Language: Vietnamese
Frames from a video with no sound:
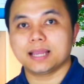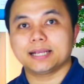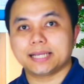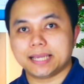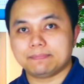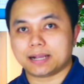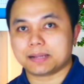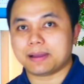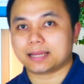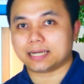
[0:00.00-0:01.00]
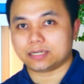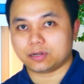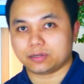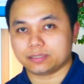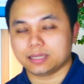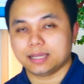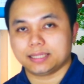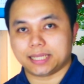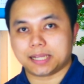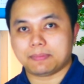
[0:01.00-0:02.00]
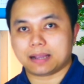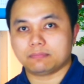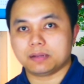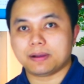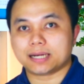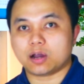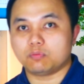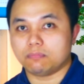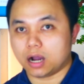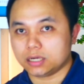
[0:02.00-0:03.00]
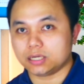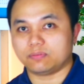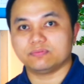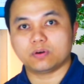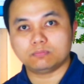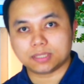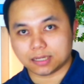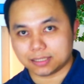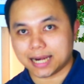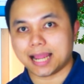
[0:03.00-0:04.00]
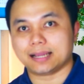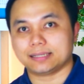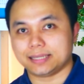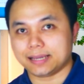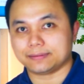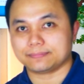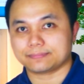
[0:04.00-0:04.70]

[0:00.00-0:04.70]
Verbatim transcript: khi mà các bạn rành rồi thì các bạn mới bắt đầu mở rộng vốn từ ra nha